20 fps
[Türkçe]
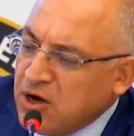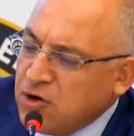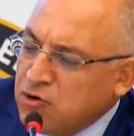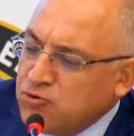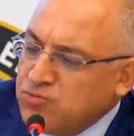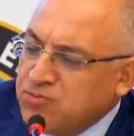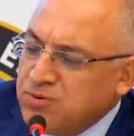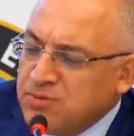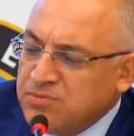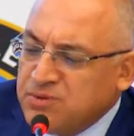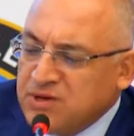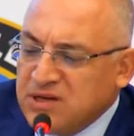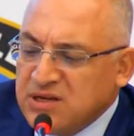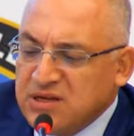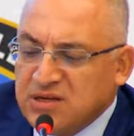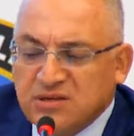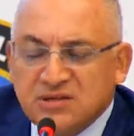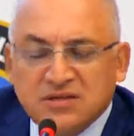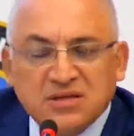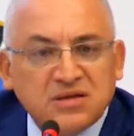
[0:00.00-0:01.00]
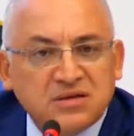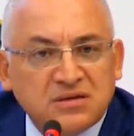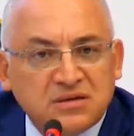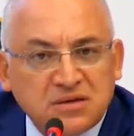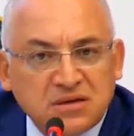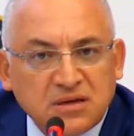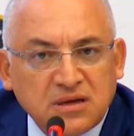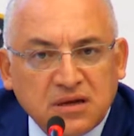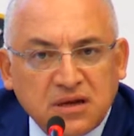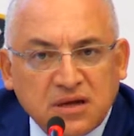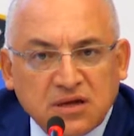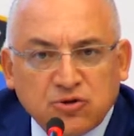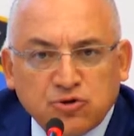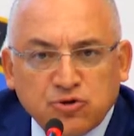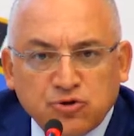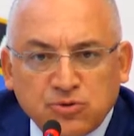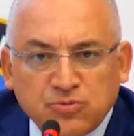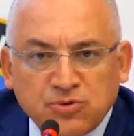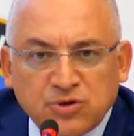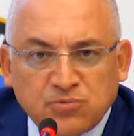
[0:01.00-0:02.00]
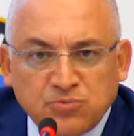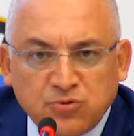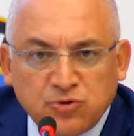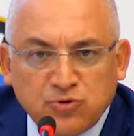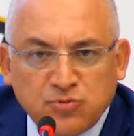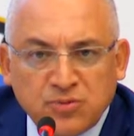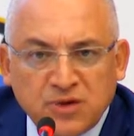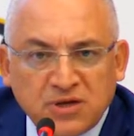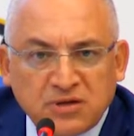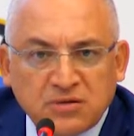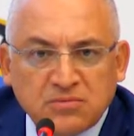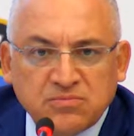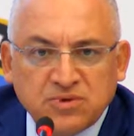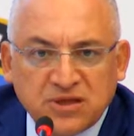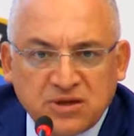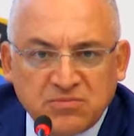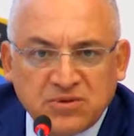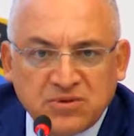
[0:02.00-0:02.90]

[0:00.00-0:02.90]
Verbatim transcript: Avrupa Birliği'nde ekonomik büyüme bir